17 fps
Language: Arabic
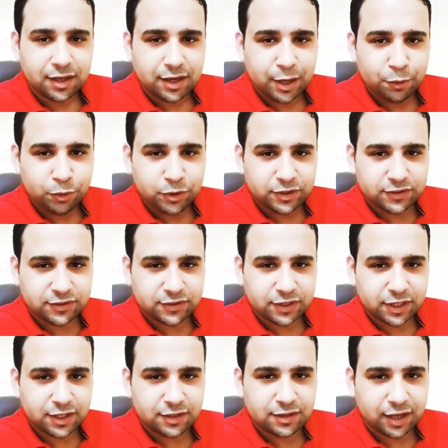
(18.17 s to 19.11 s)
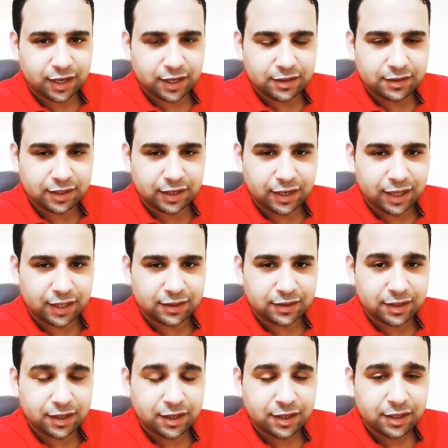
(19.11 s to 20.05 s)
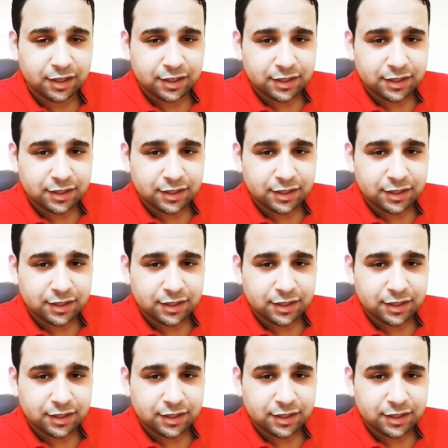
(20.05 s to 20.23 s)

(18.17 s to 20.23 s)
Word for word: أو للسيدة حتى اللي عندها